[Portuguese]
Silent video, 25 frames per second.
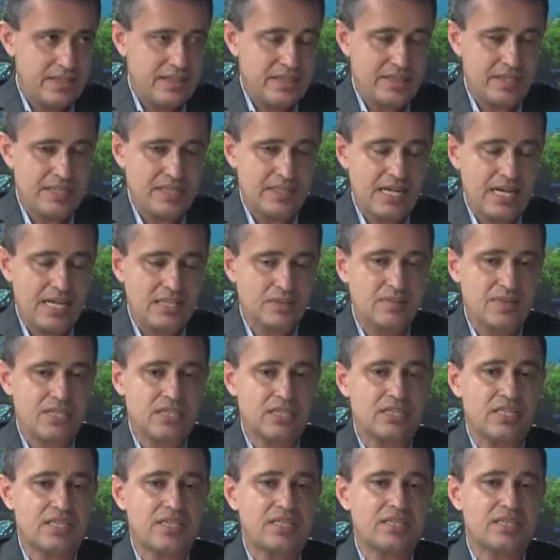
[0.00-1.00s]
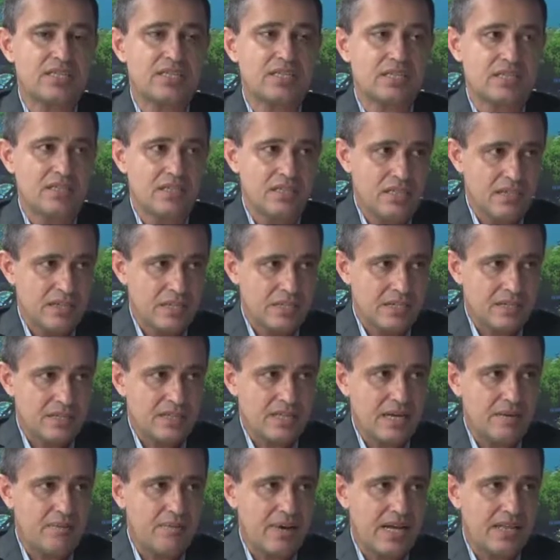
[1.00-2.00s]
entre aspas, mas tem que
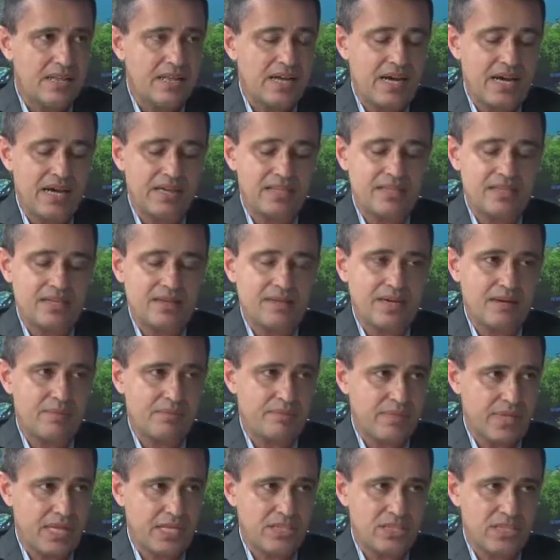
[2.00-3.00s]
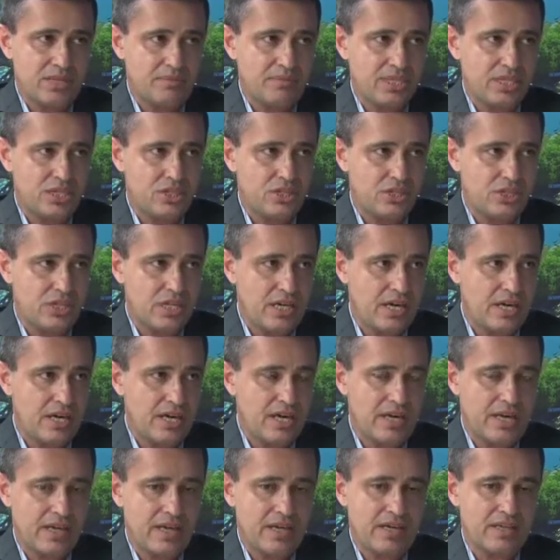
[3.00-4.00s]
trabalhar e praticamente
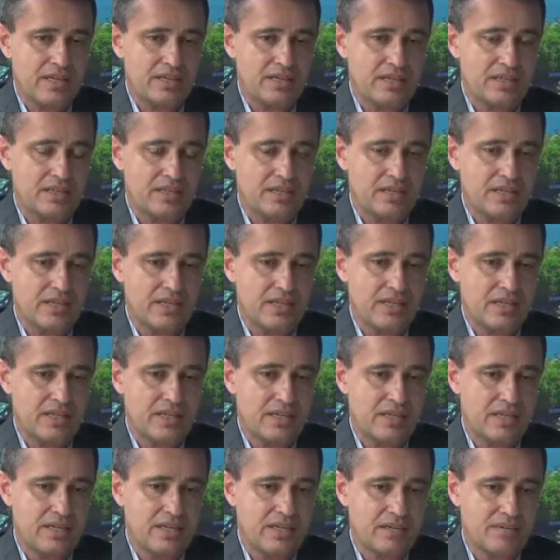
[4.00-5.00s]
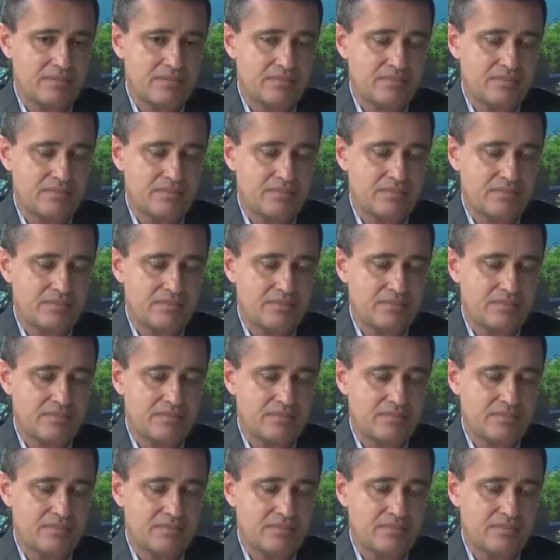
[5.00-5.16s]
é, é,